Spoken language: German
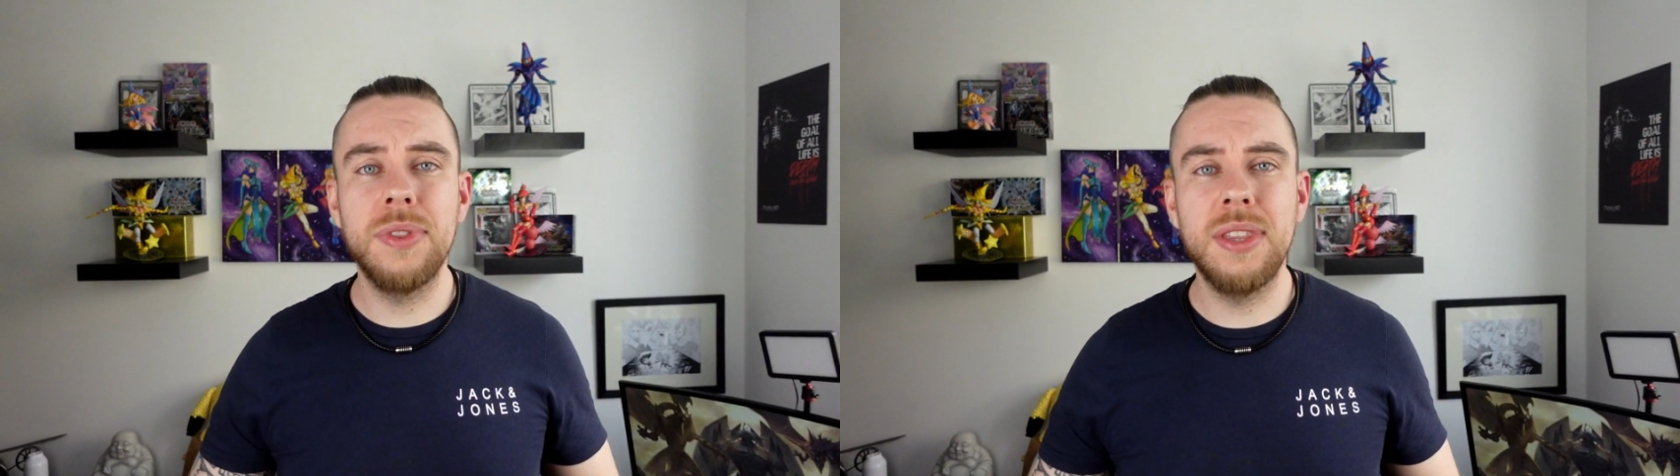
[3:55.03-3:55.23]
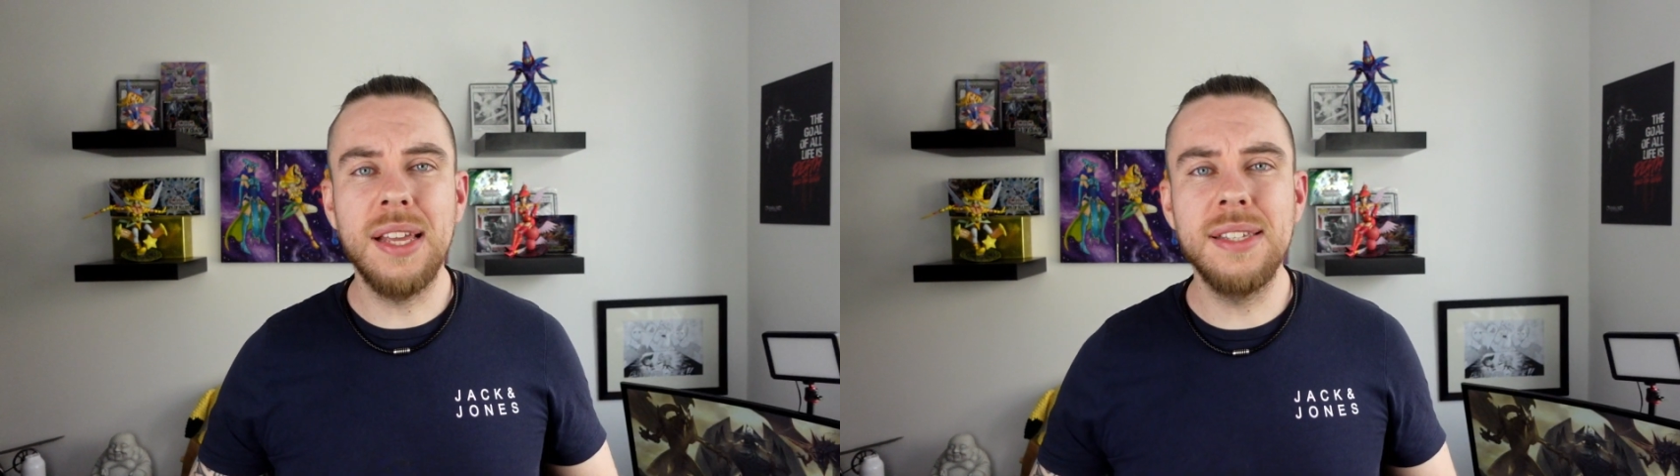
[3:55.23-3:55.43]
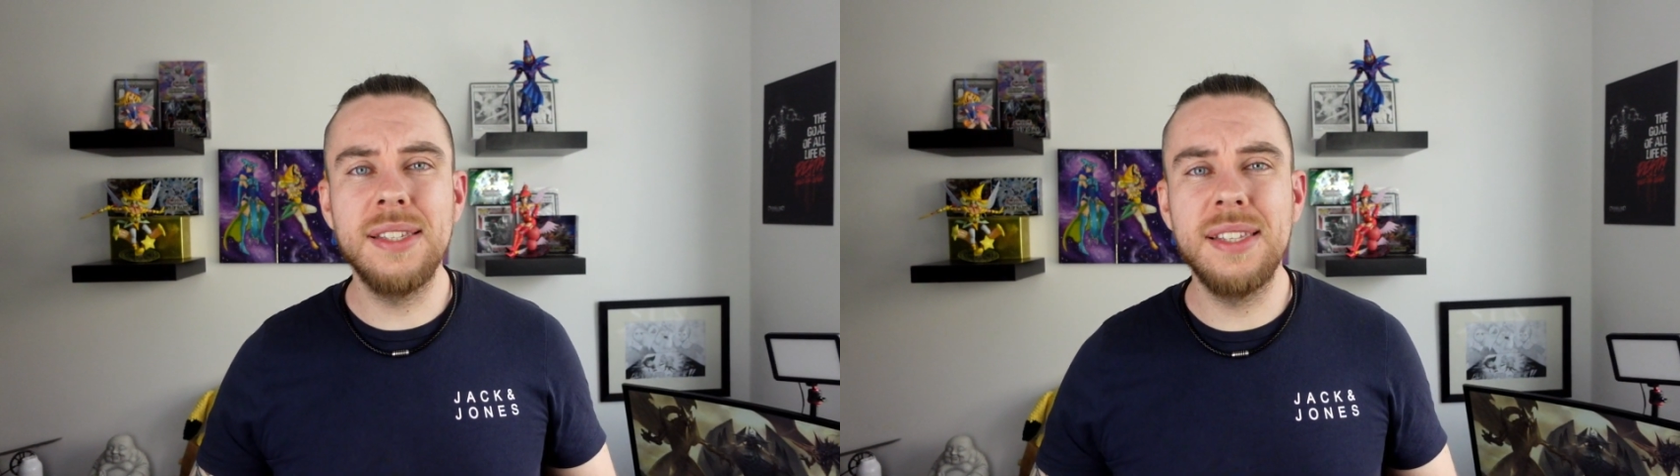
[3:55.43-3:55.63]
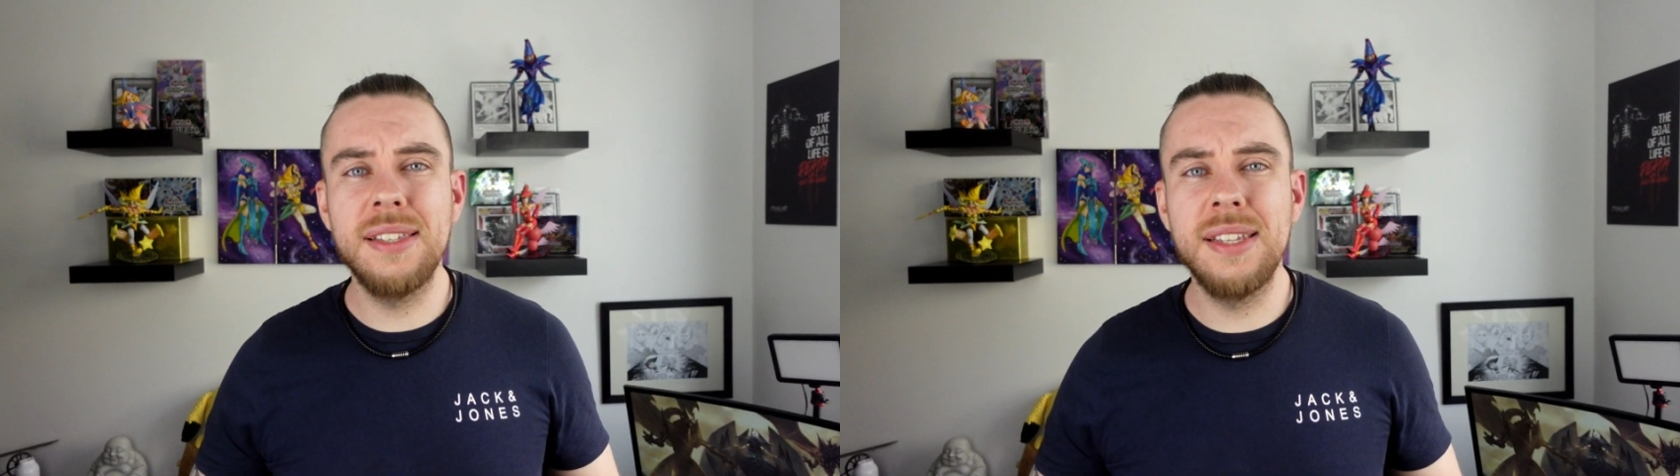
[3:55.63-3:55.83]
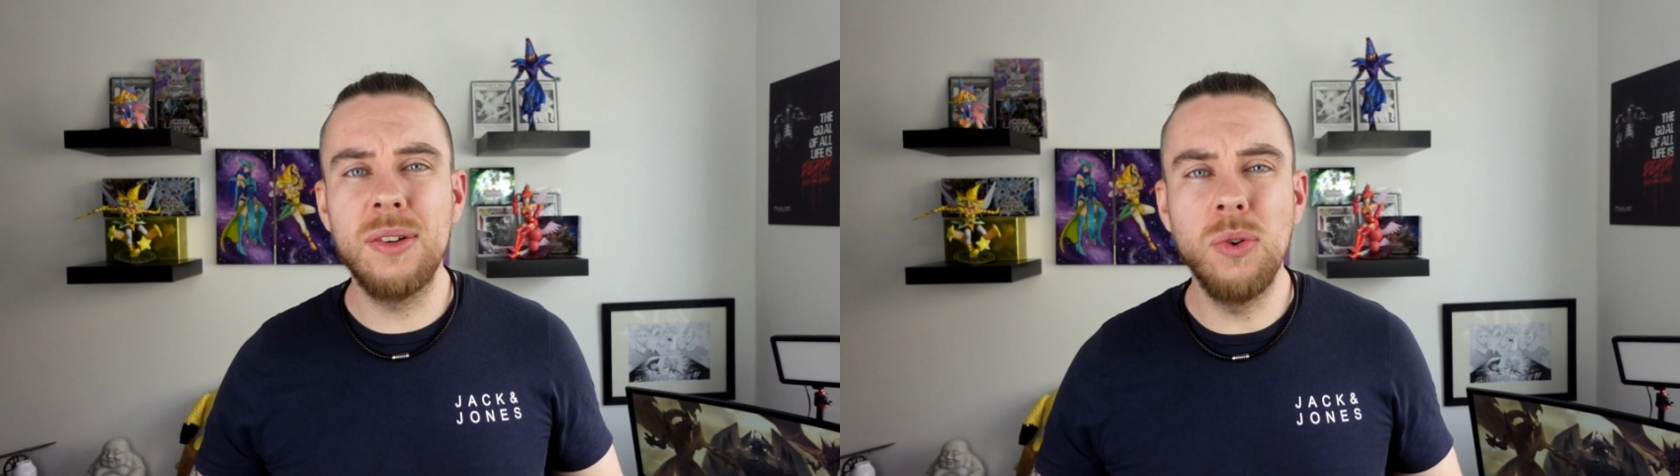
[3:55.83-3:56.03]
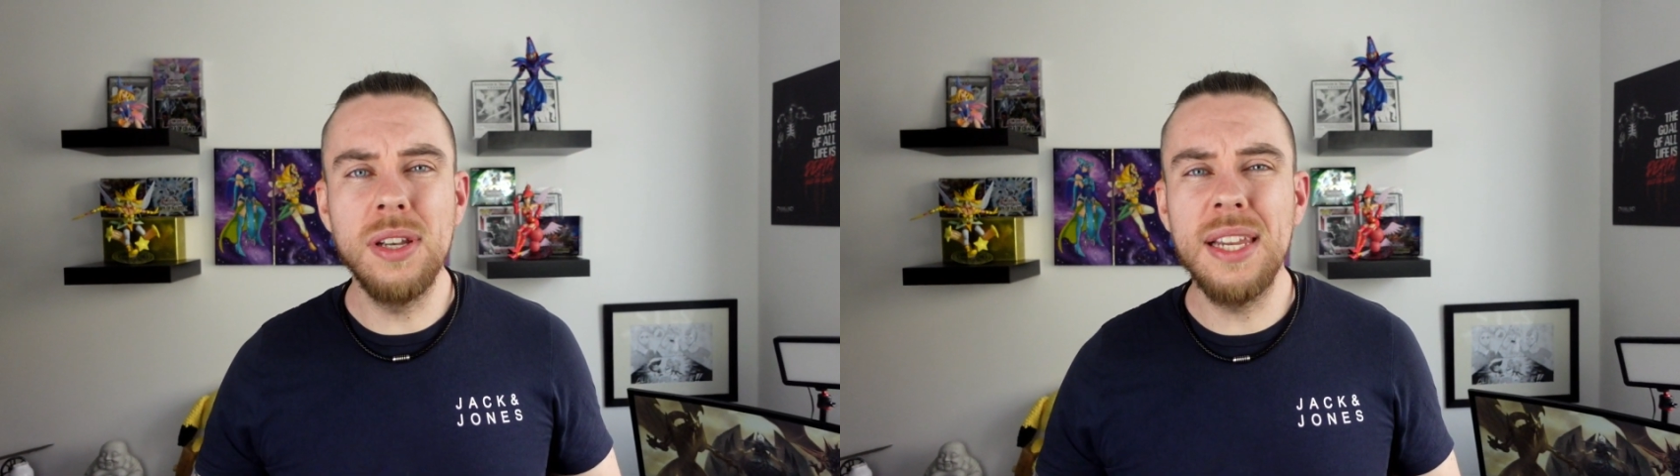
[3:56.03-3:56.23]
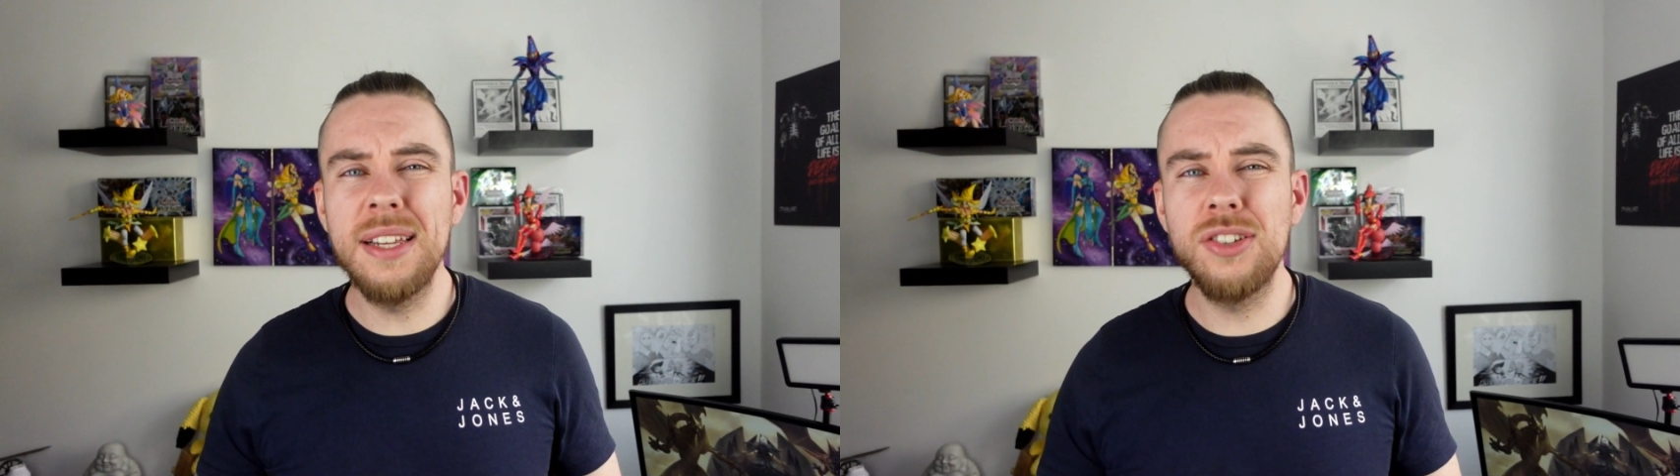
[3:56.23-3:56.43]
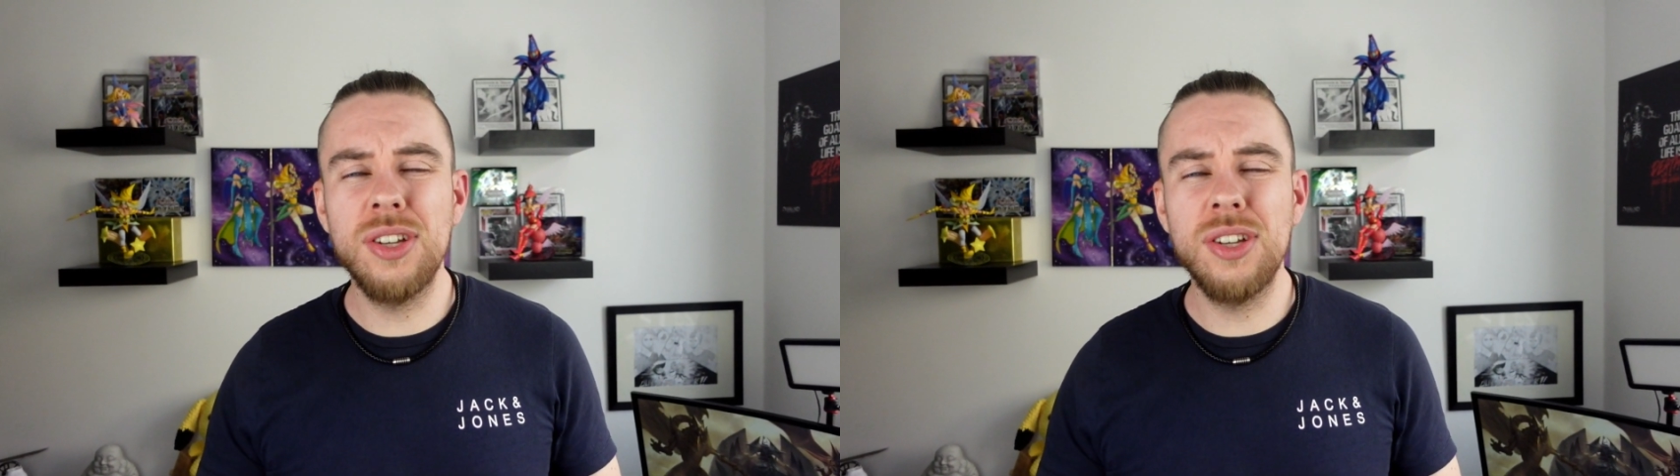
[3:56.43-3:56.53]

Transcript: Das ist die grundlegende